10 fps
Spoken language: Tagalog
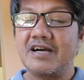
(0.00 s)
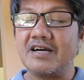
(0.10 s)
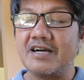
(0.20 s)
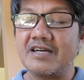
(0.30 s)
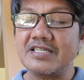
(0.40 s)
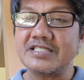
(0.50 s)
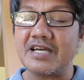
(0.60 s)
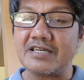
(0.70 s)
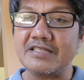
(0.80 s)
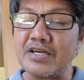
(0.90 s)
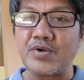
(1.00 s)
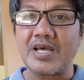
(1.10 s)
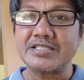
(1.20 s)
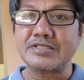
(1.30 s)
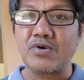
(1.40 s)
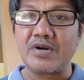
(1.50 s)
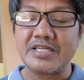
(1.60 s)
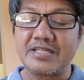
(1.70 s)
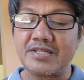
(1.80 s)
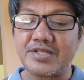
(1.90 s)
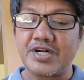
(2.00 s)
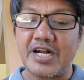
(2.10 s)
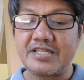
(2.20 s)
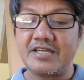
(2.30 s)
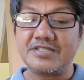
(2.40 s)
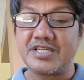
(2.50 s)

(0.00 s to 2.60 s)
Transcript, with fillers: uh, isang Nicolas Story III